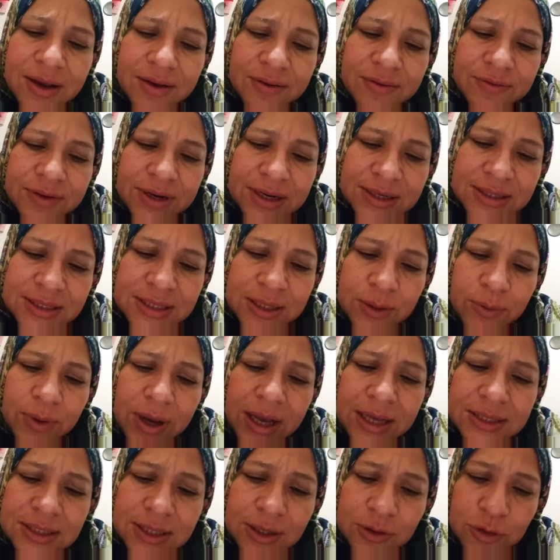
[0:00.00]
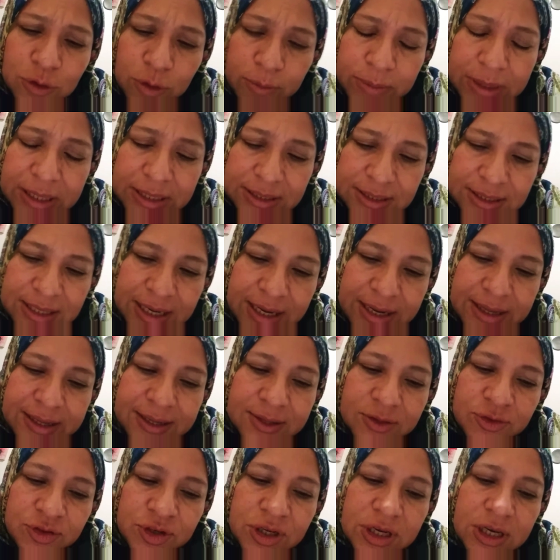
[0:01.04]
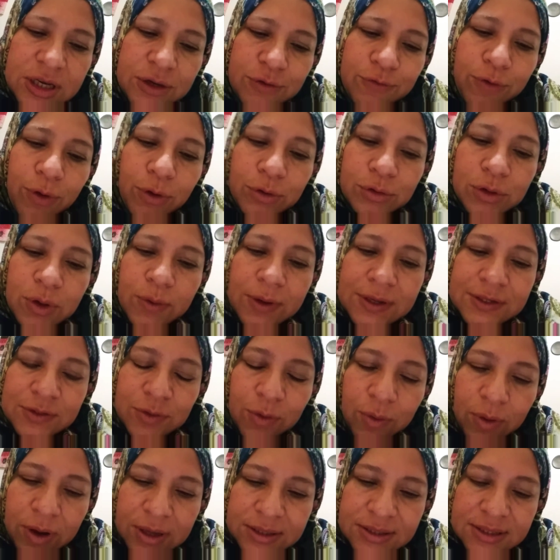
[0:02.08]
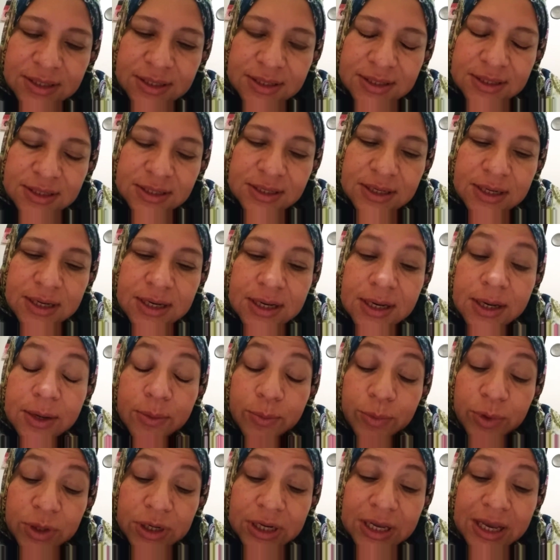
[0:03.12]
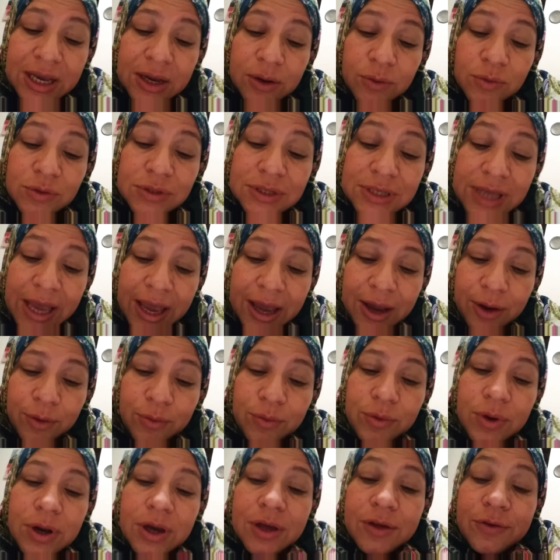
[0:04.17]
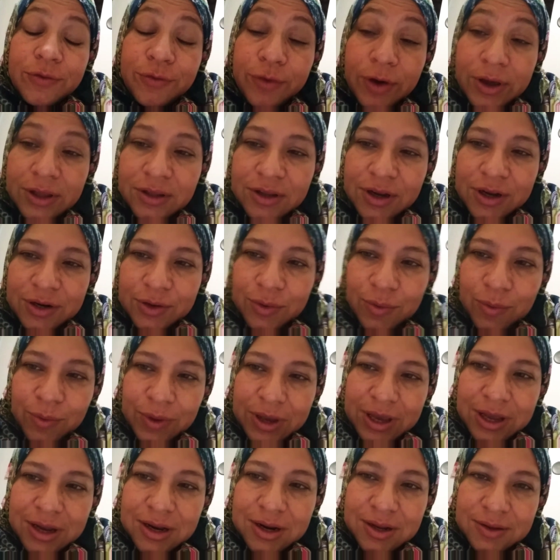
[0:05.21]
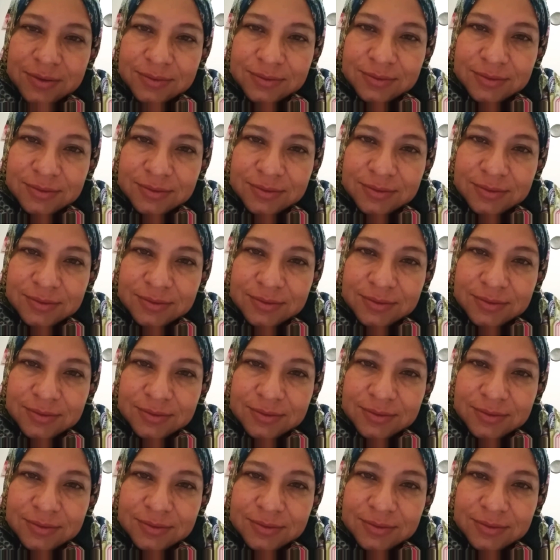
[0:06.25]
franziu as sobrancelhas e voltou as costas, porque o cego foi ter com ele.